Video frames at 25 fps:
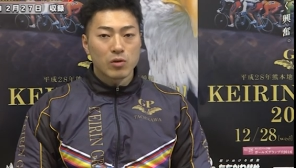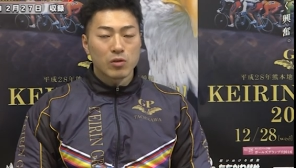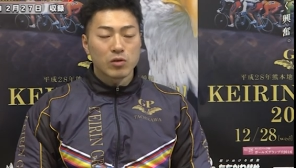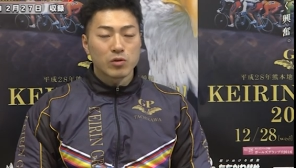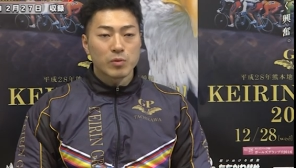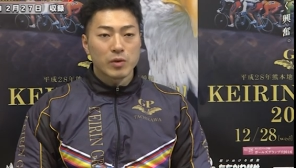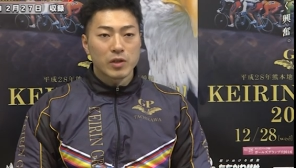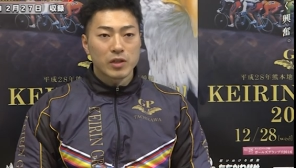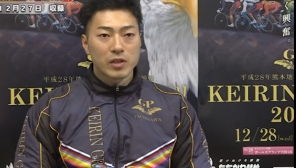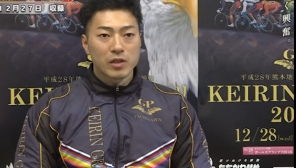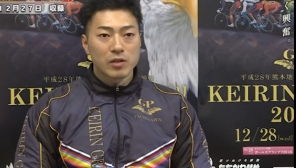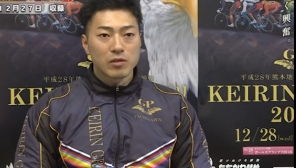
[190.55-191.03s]

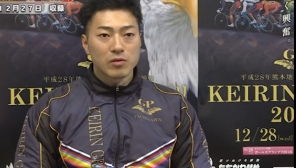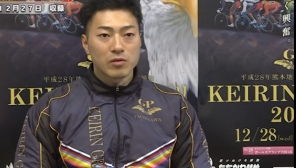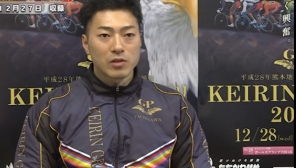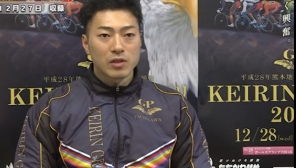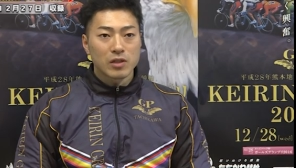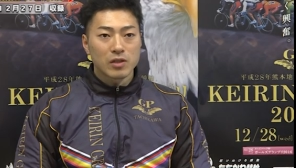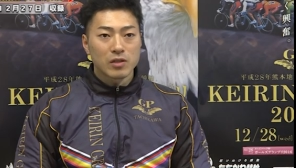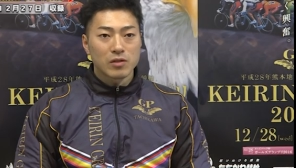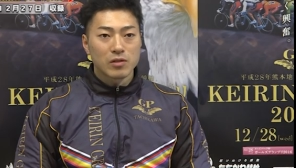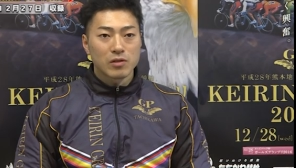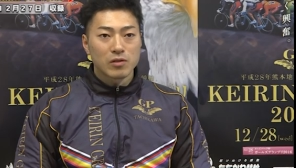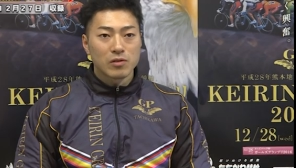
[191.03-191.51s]
ゴール前で抜
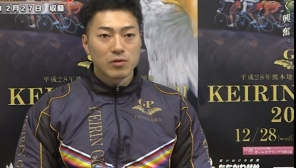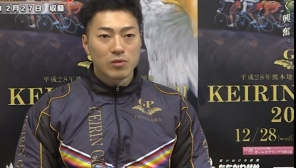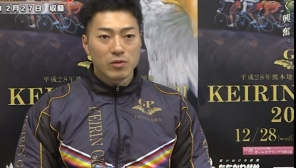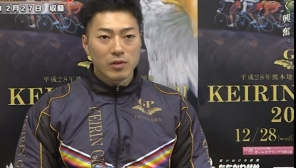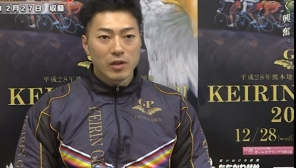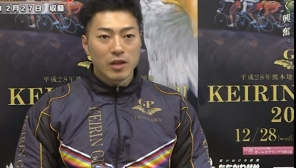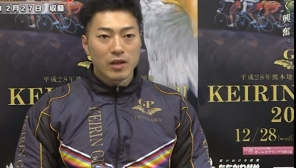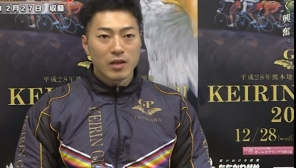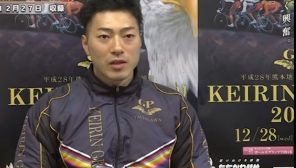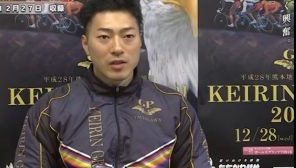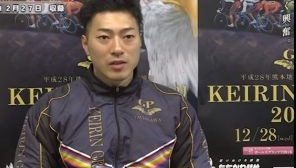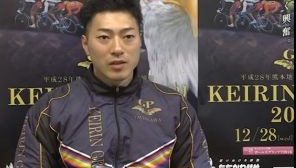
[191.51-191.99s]
きに来るの
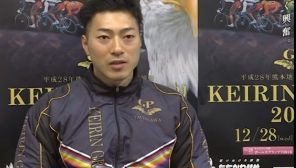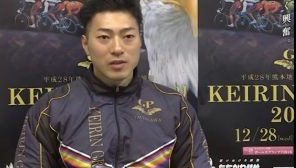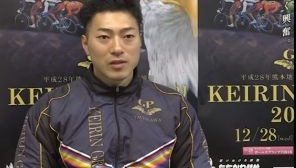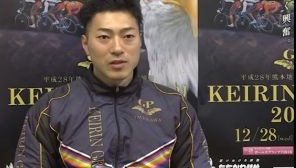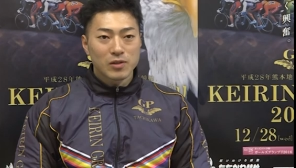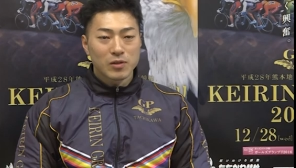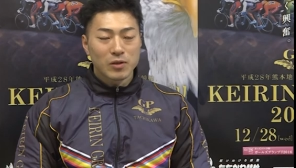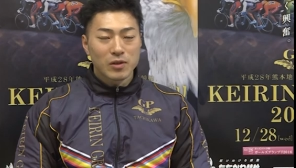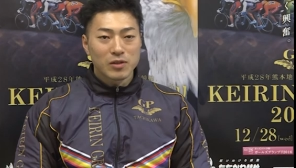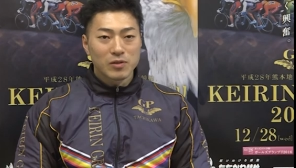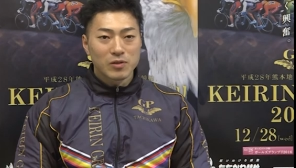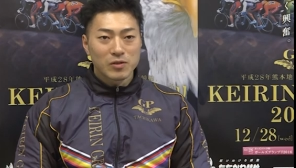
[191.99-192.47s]
で
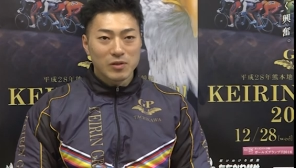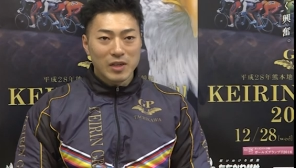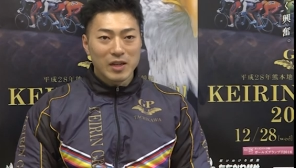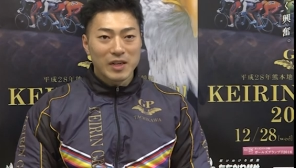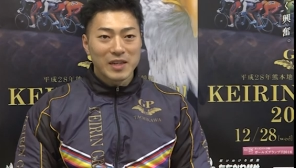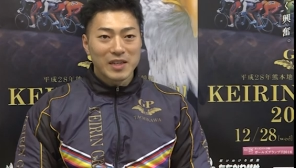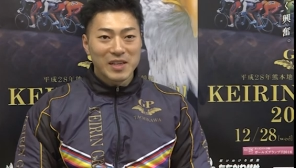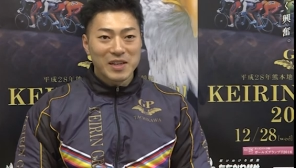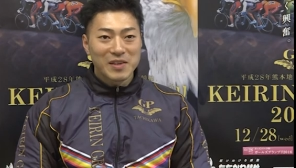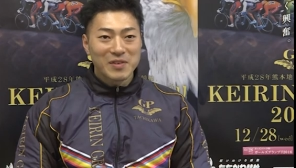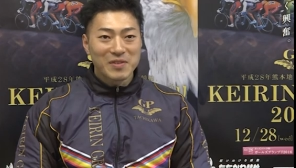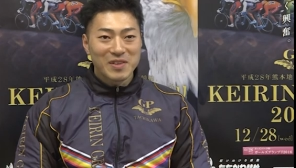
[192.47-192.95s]
それ抜か
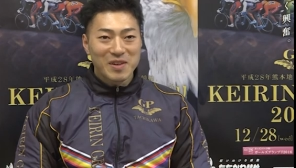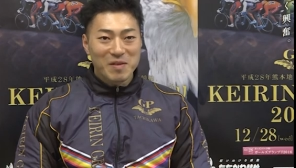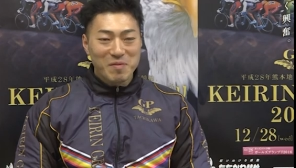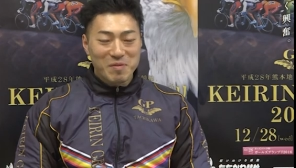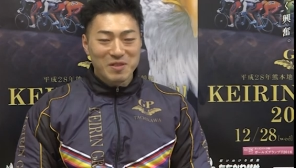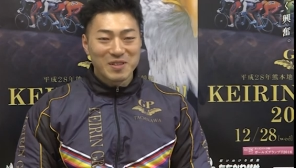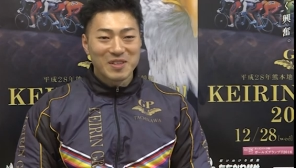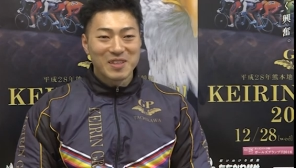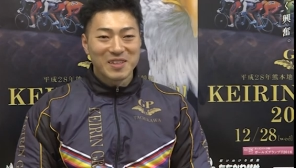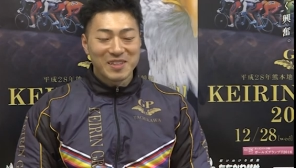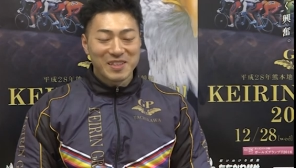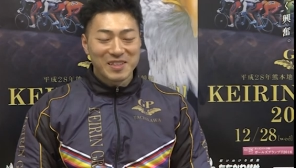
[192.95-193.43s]
れないように頑
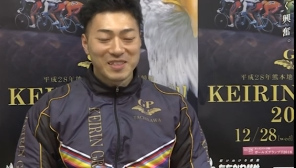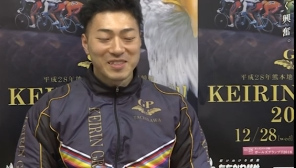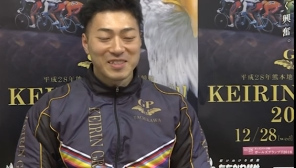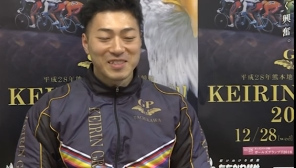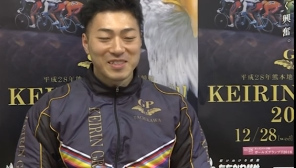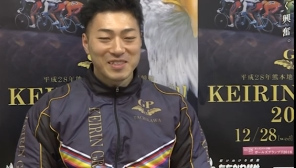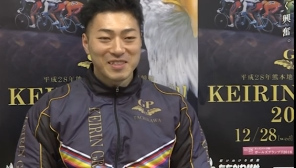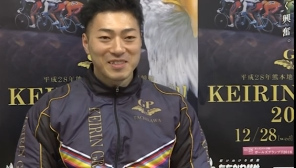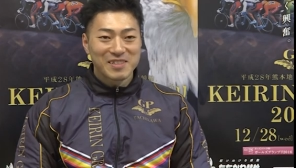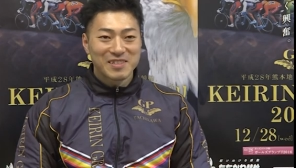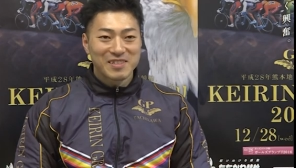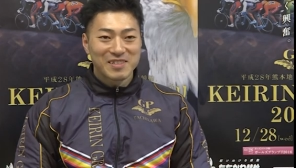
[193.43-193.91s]
張るだけで
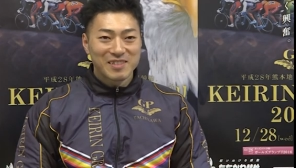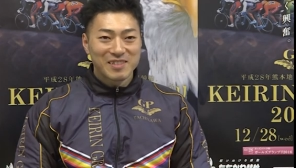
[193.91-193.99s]
す。